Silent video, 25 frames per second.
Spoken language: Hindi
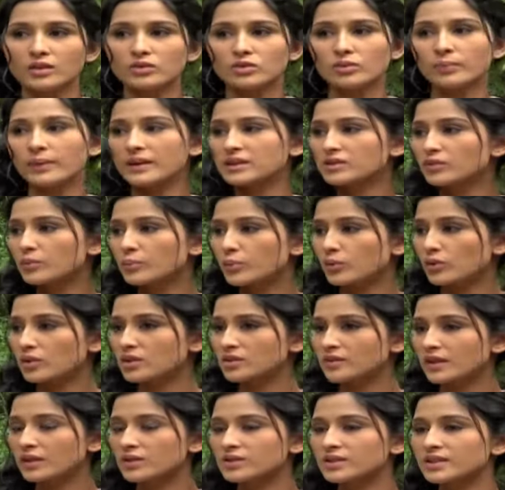तो बस वो
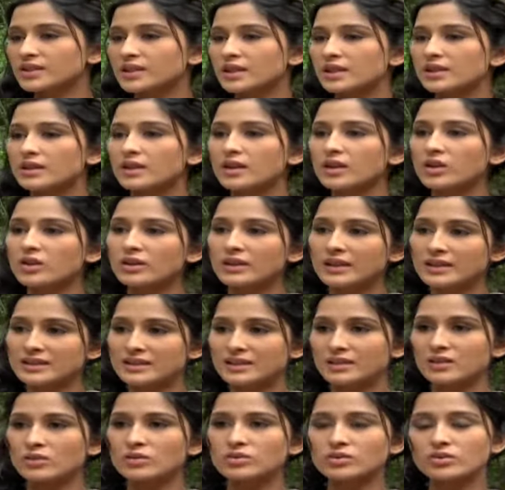पुलिस वालों से डर गई और
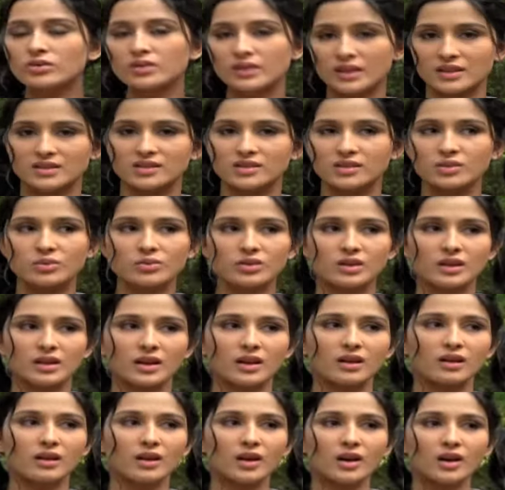किसी ने उसको रेस्क्यू
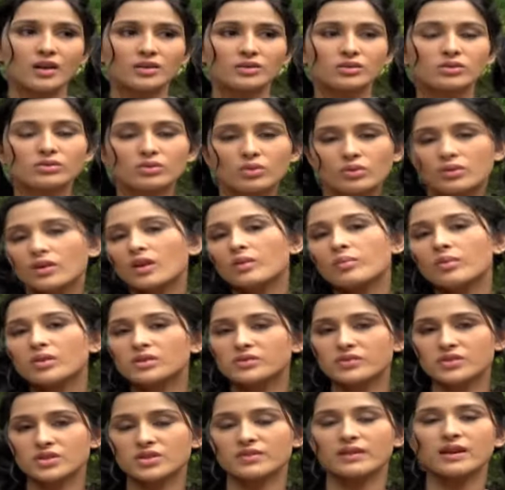किया तो थोड़ा
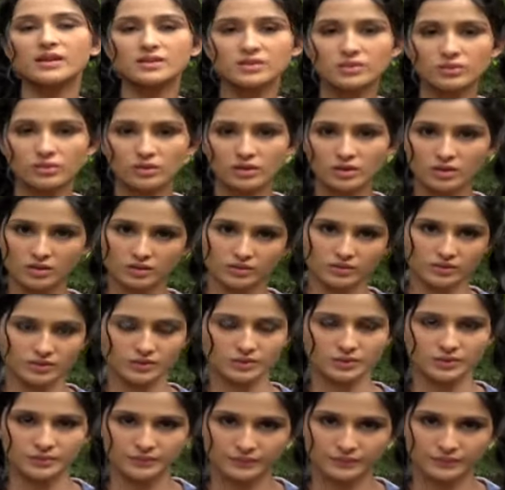बहुत विश्वास हो गया उसको